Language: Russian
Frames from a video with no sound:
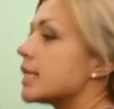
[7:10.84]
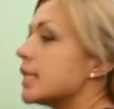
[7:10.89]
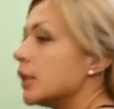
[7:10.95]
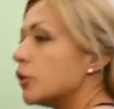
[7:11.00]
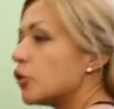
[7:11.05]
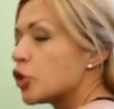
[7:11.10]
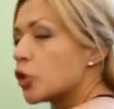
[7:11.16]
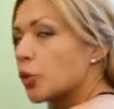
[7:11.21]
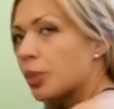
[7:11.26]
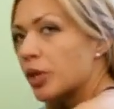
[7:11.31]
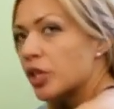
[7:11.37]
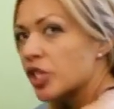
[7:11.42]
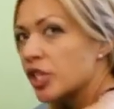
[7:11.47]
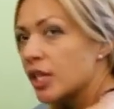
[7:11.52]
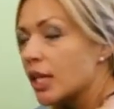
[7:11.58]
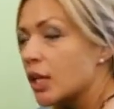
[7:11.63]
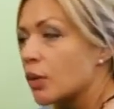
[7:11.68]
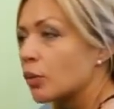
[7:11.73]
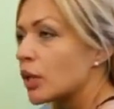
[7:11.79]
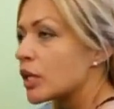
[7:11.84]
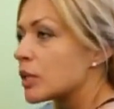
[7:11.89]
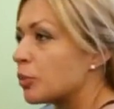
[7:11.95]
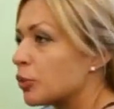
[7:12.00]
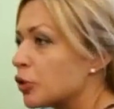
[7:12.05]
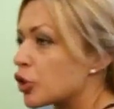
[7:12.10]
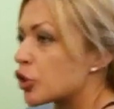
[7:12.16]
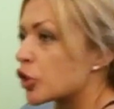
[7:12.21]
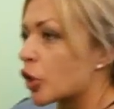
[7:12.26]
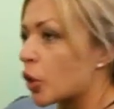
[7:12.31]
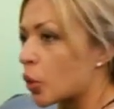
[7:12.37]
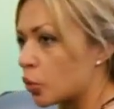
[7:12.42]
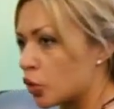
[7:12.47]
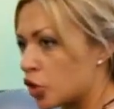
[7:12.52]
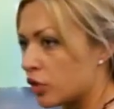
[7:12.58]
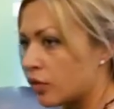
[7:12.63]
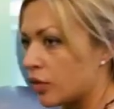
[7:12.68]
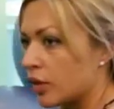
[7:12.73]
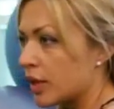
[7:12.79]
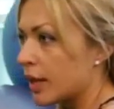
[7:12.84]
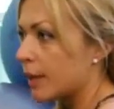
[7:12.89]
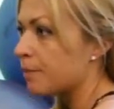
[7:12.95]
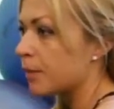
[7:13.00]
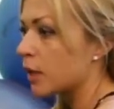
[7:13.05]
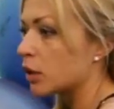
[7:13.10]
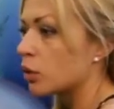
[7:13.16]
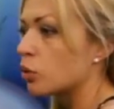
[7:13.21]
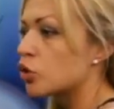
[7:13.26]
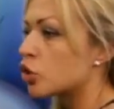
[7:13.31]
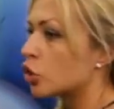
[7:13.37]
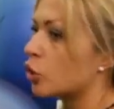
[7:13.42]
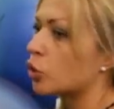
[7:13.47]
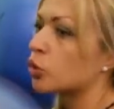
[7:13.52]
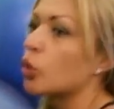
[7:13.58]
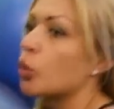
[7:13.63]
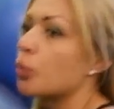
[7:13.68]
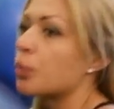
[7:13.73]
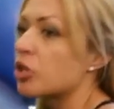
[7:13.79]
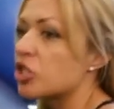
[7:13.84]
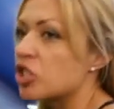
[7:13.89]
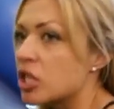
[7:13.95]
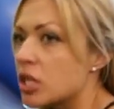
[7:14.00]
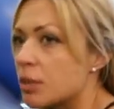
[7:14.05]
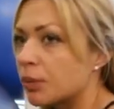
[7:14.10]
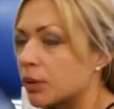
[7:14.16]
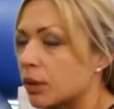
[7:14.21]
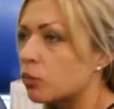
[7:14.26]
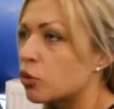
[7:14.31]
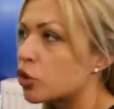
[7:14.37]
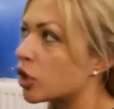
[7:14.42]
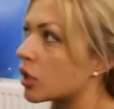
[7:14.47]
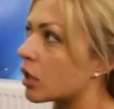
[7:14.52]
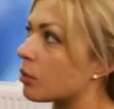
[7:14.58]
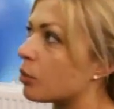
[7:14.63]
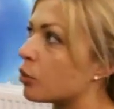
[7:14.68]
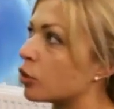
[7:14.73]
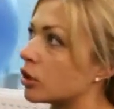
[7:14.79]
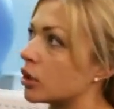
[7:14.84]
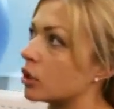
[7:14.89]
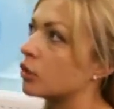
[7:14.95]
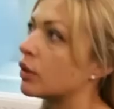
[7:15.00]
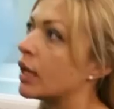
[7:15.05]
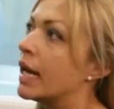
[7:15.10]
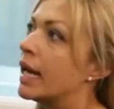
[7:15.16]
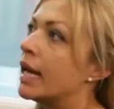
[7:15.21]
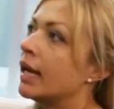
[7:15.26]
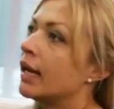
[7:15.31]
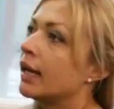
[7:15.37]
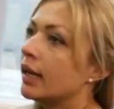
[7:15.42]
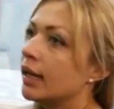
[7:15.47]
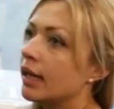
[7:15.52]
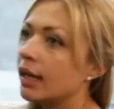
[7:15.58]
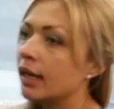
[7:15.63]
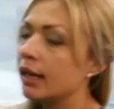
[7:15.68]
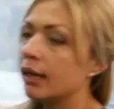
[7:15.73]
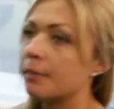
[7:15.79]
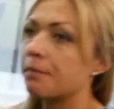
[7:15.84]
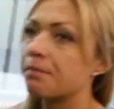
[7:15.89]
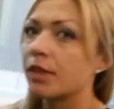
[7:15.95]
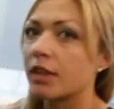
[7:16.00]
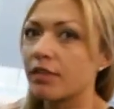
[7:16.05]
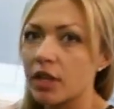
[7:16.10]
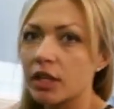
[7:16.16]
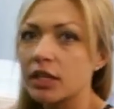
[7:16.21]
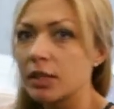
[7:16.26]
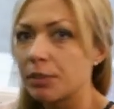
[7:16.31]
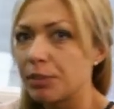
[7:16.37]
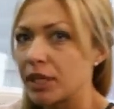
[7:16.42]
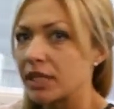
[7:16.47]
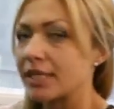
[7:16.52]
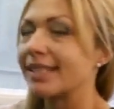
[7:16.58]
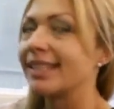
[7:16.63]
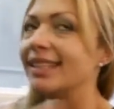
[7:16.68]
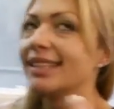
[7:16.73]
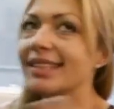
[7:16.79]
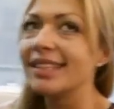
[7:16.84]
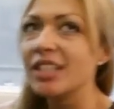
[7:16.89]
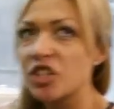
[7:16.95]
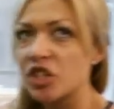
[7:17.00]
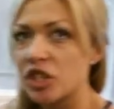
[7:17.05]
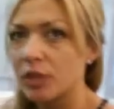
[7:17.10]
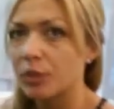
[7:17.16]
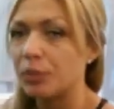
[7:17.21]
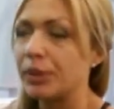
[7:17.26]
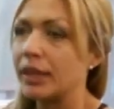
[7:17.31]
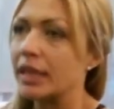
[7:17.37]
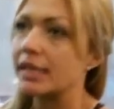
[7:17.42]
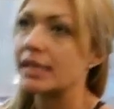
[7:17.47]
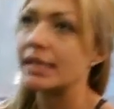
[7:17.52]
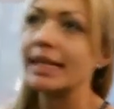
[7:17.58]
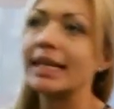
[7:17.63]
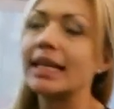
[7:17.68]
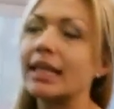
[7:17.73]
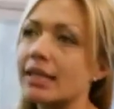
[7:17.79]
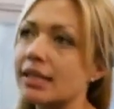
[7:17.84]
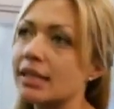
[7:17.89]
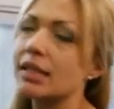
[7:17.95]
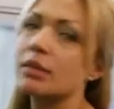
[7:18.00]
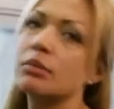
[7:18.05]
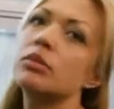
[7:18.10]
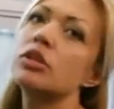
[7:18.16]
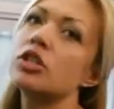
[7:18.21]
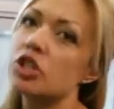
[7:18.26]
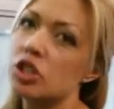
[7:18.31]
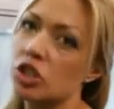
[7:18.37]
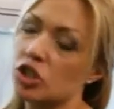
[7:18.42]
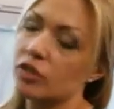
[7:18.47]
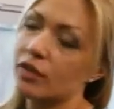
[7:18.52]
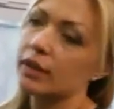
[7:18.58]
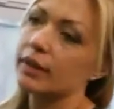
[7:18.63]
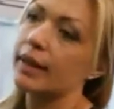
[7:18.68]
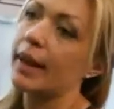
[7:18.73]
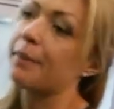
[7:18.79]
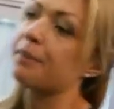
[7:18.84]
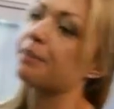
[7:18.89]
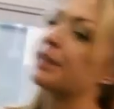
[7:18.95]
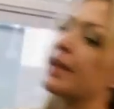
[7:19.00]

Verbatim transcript: Следующее упражнение у нас будет скручивание. Это очень крутое упражнение, потому что работают и верхний пресс, и нижний пресс, и косые мышцы живота.